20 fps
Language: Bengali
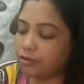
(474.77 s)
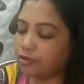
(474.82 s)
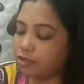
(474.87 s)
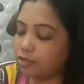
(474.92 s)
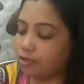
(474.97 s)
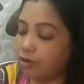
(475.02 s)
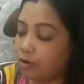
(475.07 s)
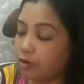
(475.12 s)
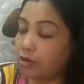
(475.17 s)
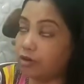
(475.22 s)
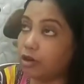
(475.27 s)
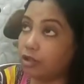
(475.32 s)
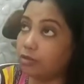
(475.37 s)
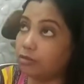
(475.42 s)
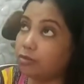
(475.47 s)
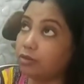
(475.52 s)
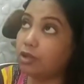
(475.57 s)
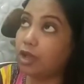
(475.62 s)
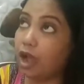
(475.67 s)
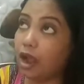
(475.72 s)
রয়েছে ঘন্টা
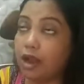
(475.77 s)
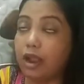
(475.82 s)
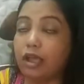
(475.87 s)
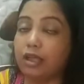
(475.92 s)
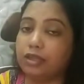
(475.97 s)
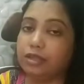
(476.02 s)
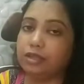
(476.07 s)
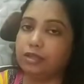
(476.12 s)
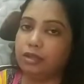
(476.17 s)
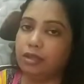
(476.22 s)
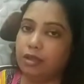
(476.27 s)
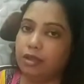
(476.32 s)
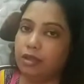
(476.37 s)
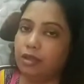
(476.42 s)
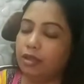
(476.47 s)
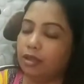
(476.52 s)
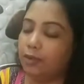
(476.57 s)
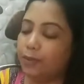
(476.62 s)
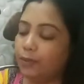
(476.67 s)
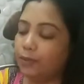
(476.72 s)
দুই আড়াই
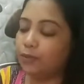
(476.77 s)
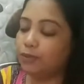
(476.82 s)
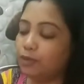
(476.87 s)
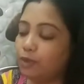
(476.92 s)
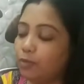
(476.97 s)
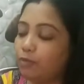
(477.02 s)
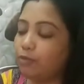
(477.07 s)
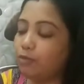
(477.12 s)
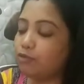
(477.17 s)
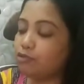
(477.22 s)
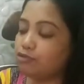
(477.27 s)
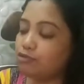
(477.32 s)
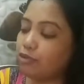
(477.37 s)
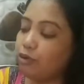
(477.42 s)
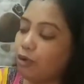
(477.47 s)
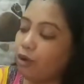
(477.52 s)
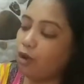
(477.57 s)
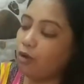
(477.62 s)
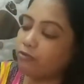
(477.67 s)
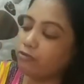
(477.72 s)
ওই জন্য পুরো
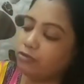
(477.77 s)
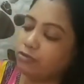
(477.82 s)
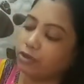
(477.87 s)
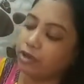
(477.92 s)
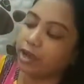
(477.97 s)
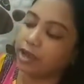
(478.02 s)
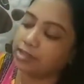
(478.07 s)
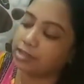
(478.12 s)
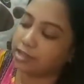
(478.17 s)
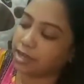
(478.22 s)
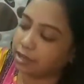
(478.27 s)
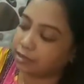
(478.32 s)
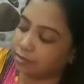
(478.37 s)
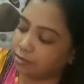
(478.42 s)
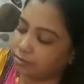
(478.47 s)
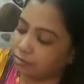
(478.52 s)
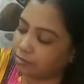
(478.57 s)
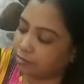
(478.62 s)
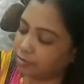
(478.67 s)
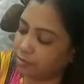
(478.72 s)
সফট হয়ে গেছে
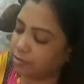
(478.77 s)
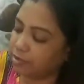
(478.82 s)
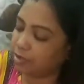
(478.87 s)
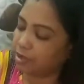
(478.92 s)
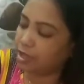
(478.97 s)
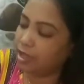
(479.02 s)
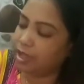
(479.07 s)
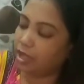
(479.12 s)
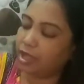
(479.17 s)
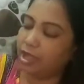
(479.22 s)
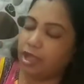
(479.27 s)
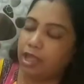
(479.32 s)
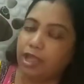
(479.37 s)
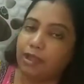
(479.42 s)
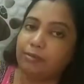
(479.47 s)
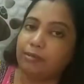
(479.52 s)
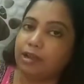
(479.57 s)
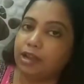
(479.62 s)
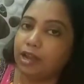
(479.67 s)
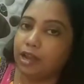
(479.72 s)

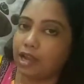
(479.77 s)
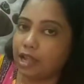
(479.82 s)
এবারে